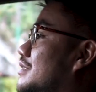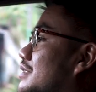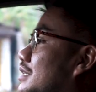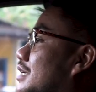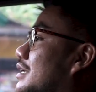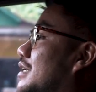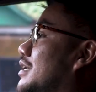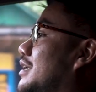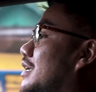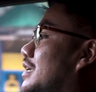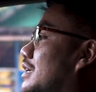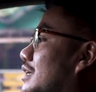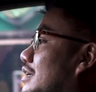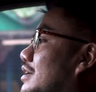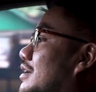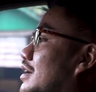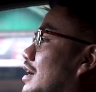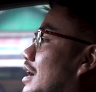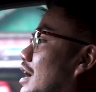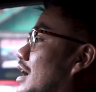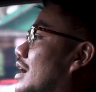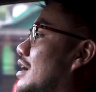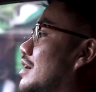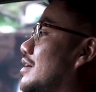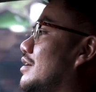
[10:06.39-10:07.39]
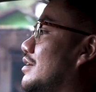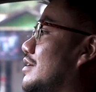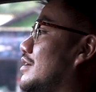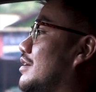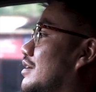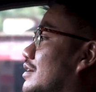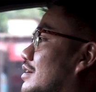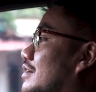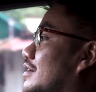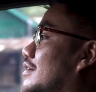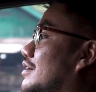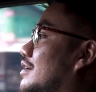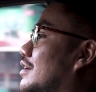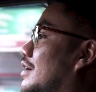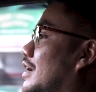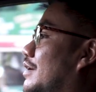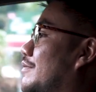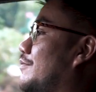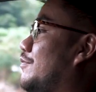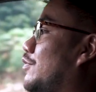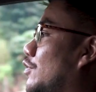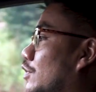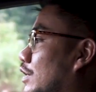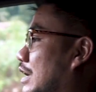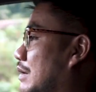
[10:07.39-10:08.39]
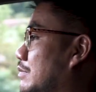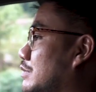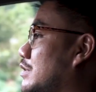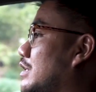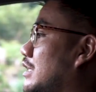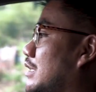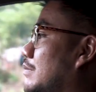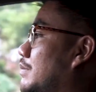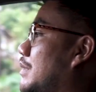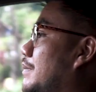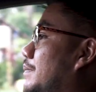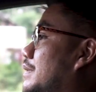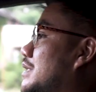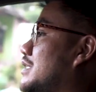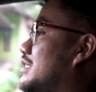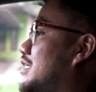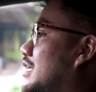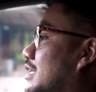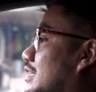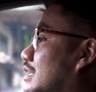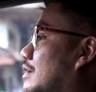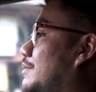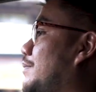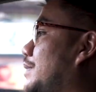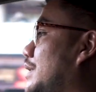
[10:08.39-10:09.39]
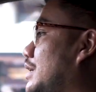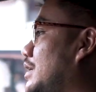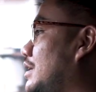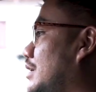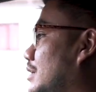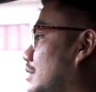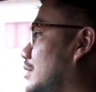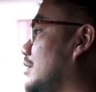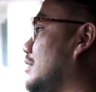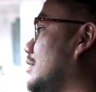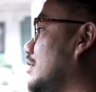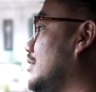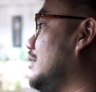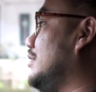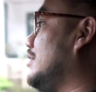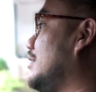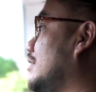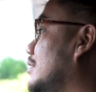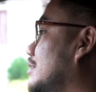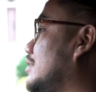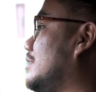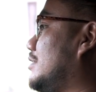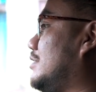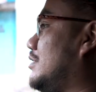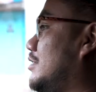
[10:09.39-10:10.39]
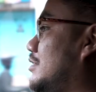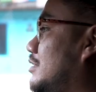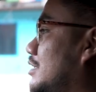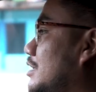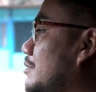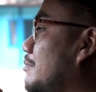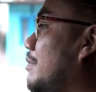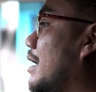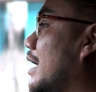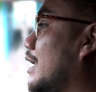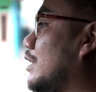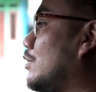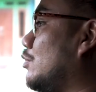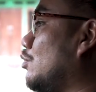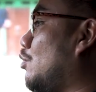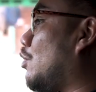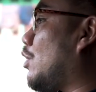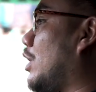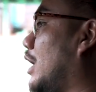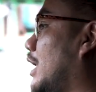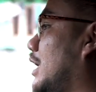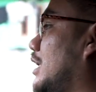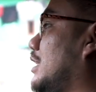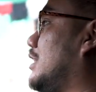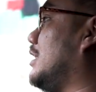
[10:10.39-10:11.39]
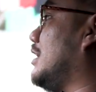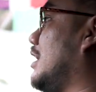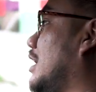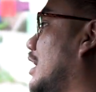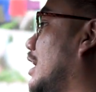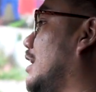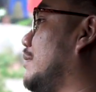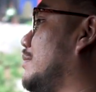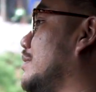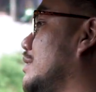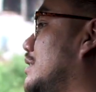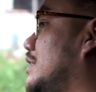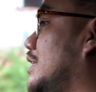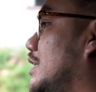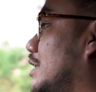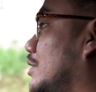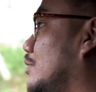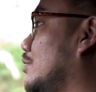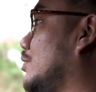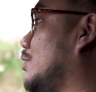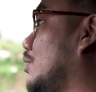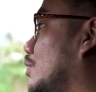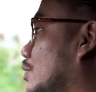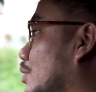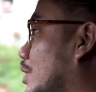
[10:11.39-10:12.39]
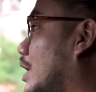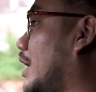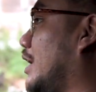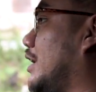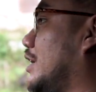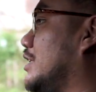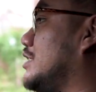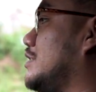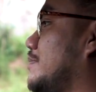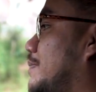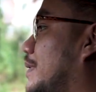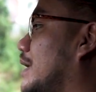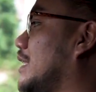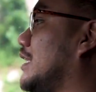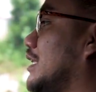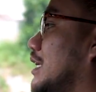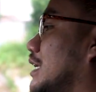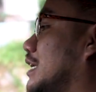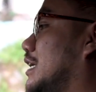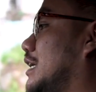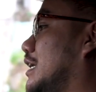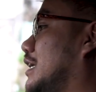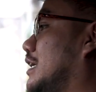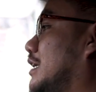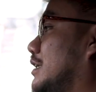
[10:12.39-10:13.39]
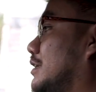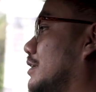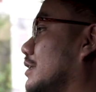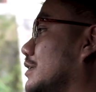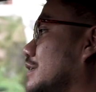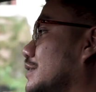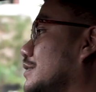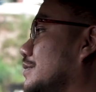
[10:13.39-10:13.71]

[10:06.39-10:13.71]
Jadi nggak rem full rem tetap dipencet tapi dibantu oleh tenaga mesin yang untuk ngurangin kecepatan.